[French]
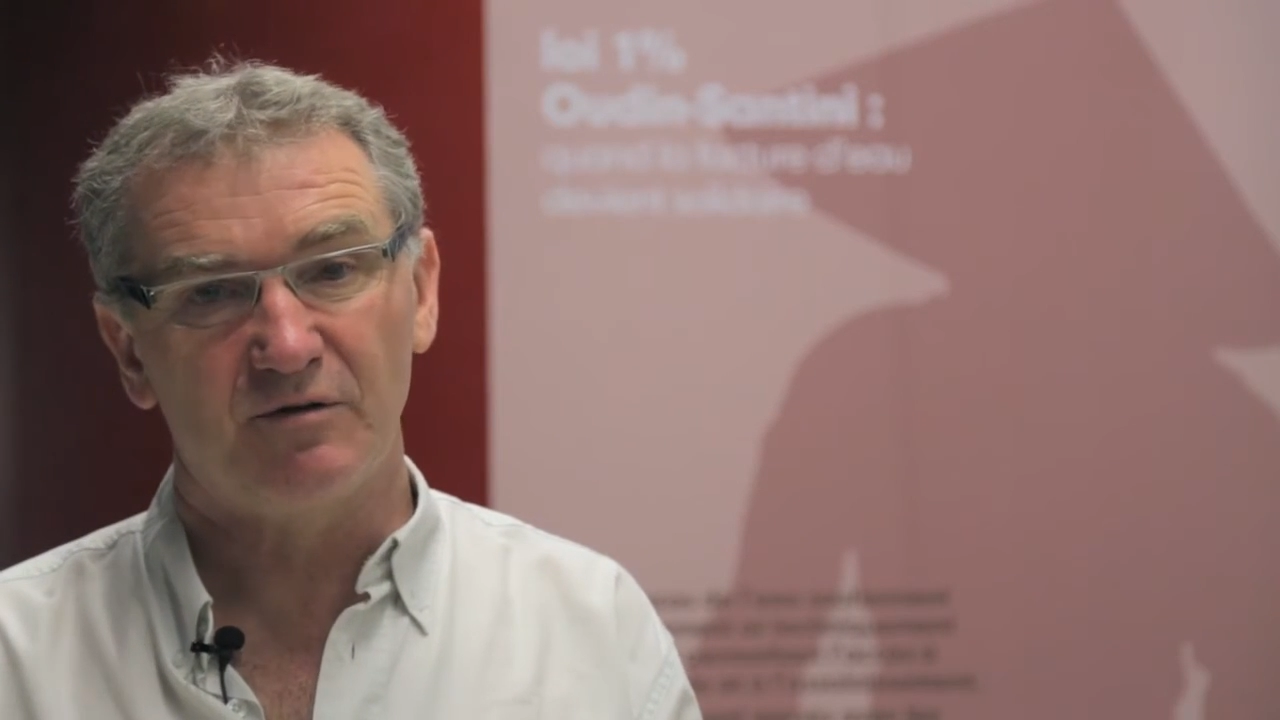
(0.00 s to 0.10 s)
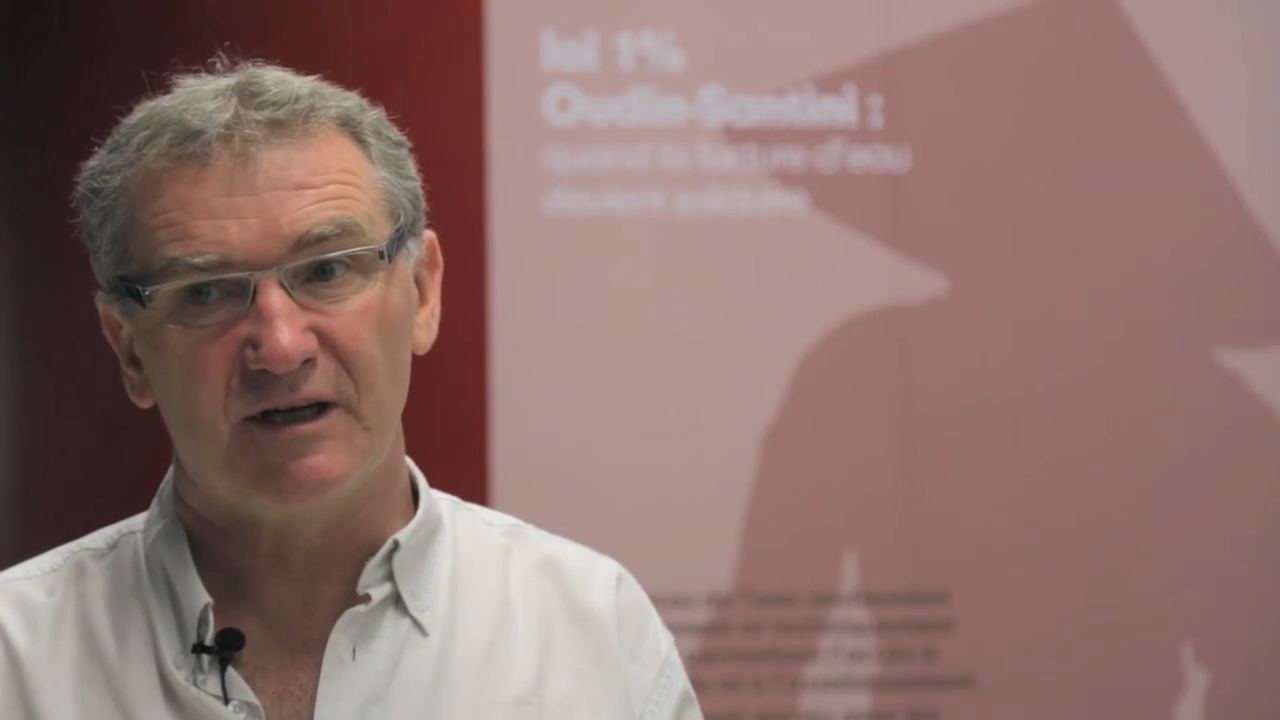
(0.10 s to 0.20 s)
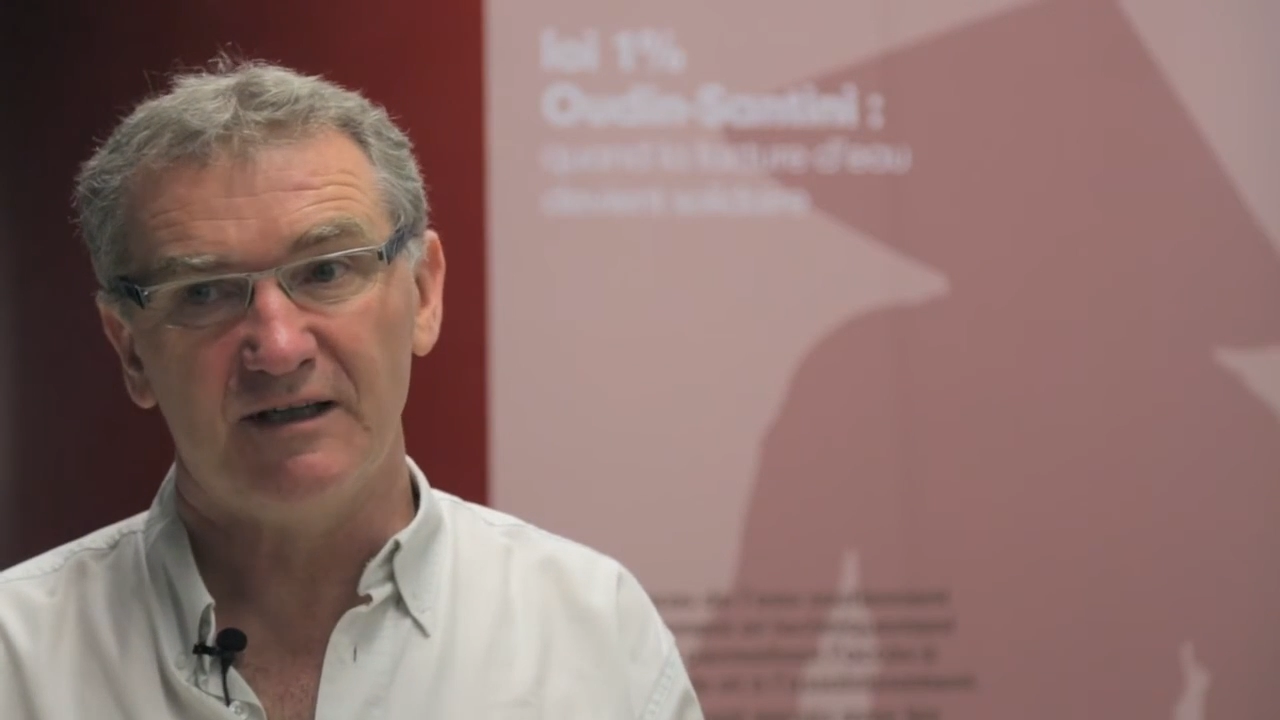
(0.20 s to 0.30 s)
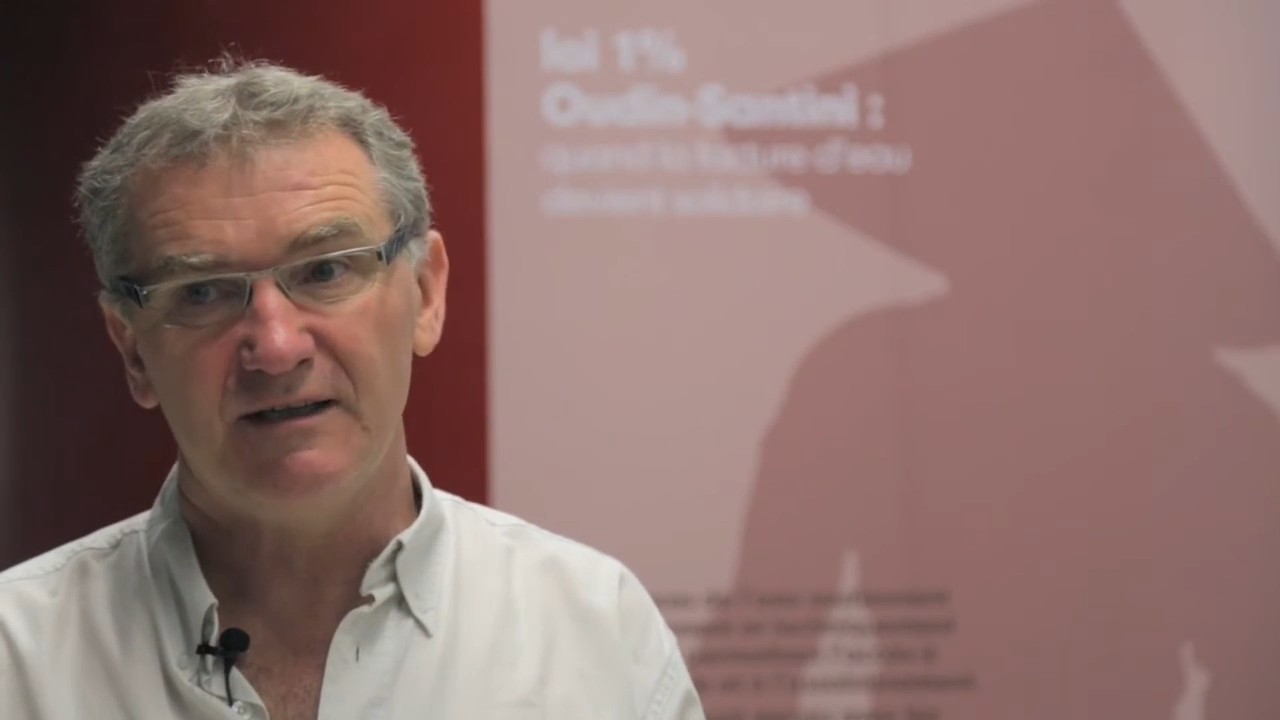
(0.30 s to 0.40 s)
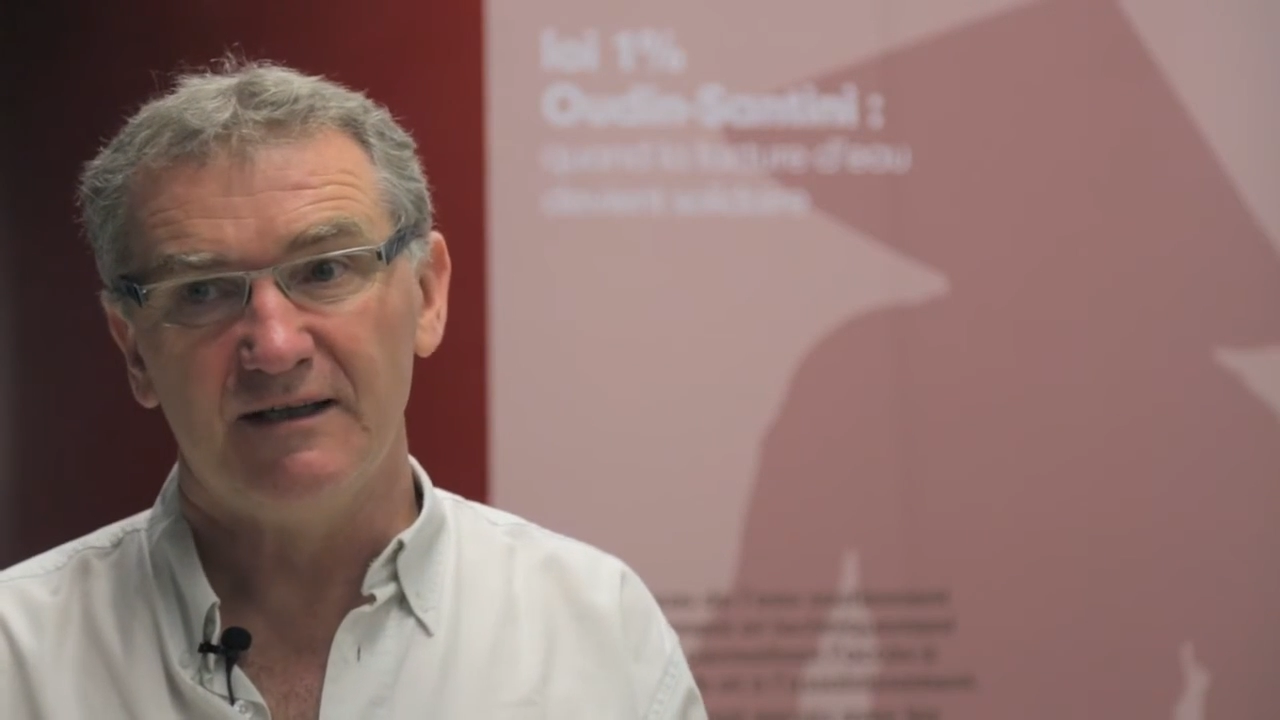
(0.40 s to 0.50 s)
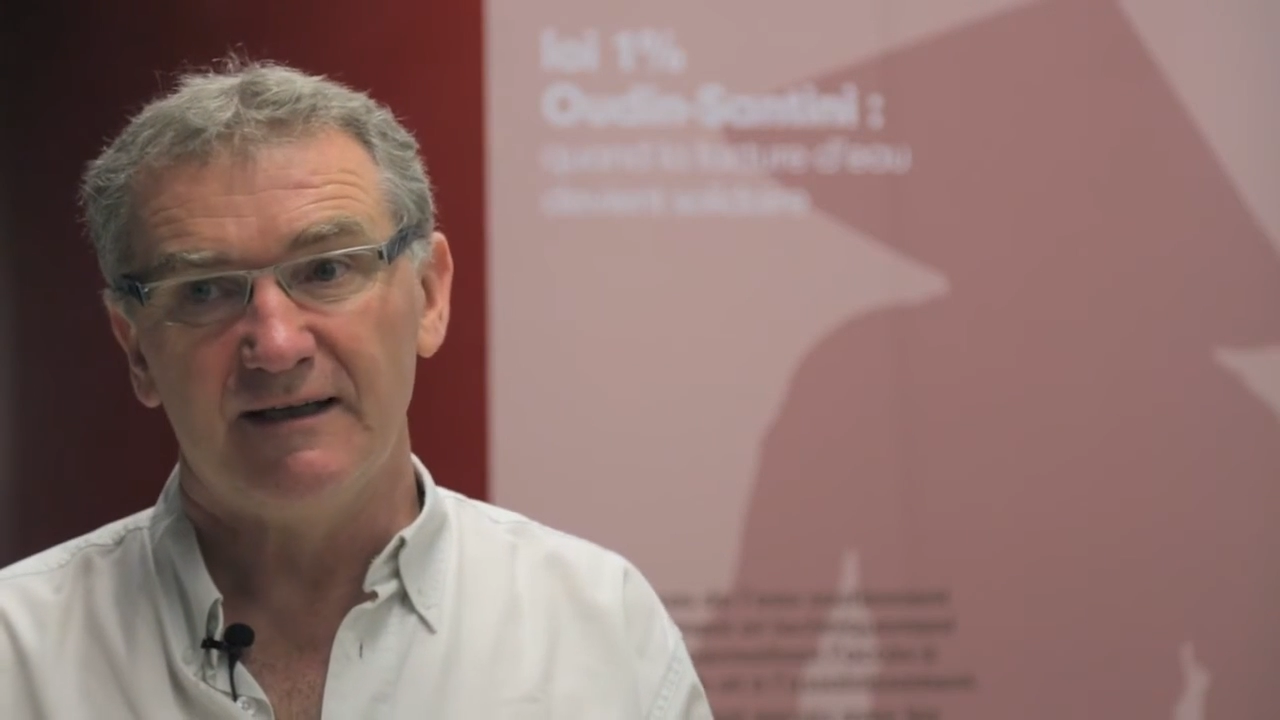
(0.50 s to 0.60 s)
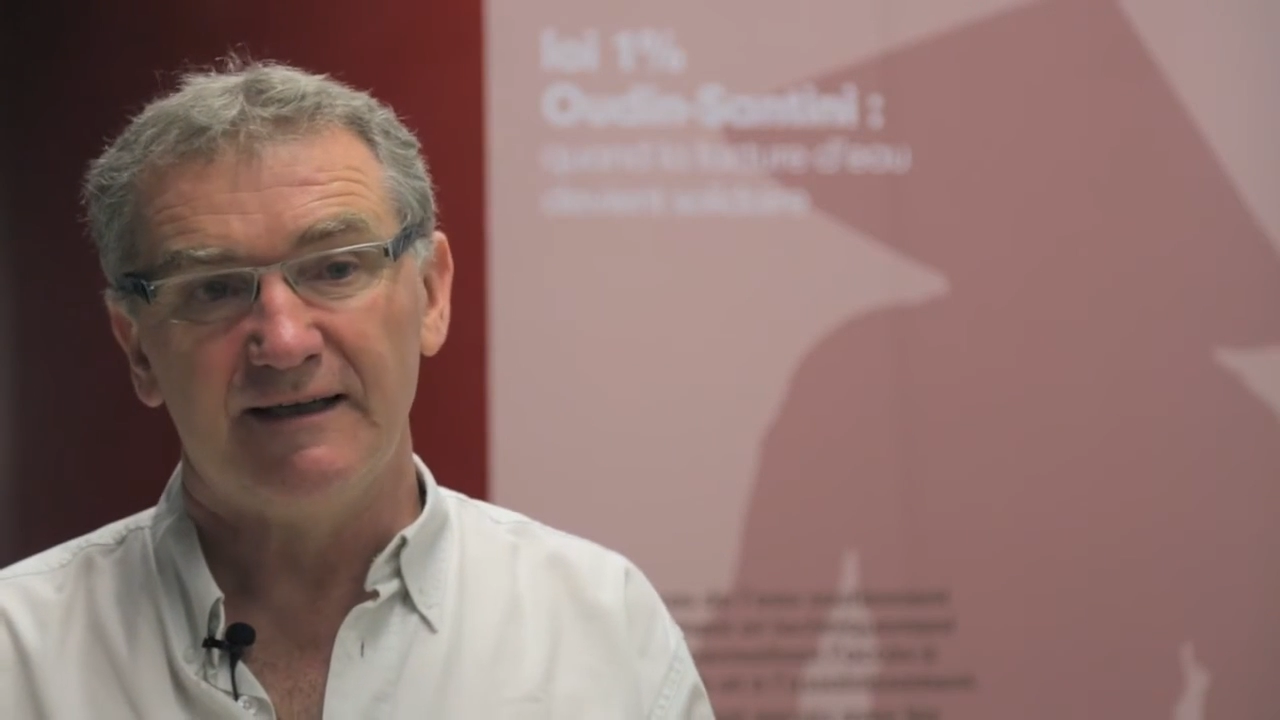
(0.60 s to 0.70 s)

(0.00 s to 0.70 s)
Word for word: locales